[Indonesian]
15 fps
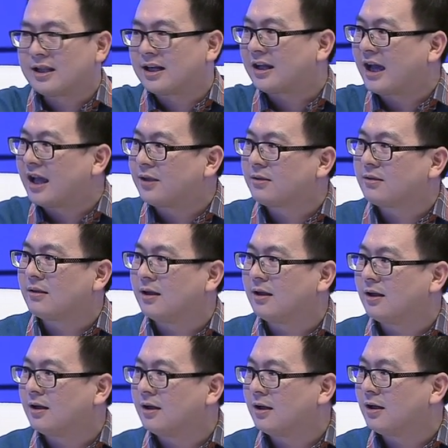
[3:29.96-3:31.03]
terkait
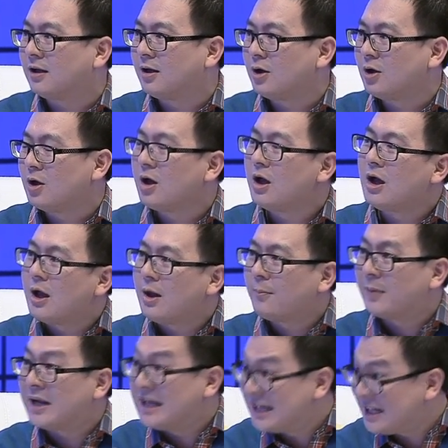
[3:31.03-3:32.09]
uh,
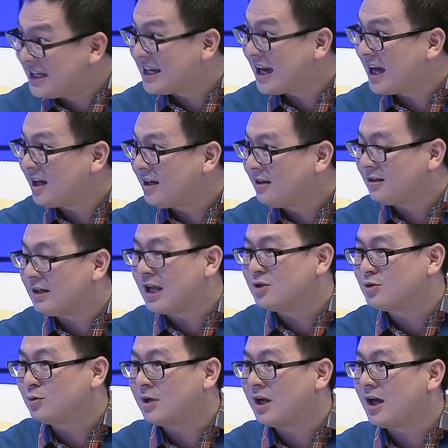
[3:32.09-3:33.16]
pendidikan dan
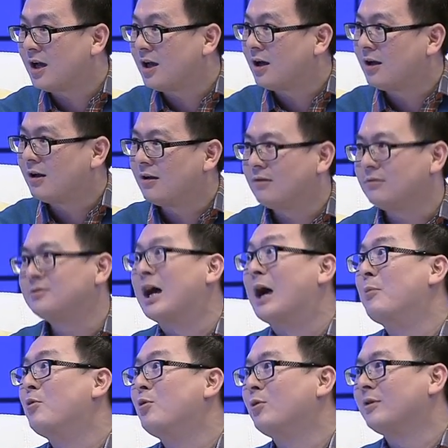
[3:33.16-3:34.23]
juga
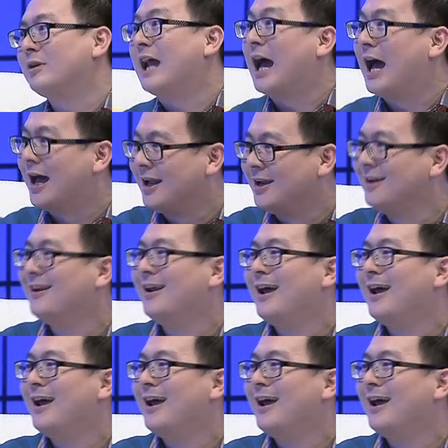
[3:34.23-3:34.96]
jamu dan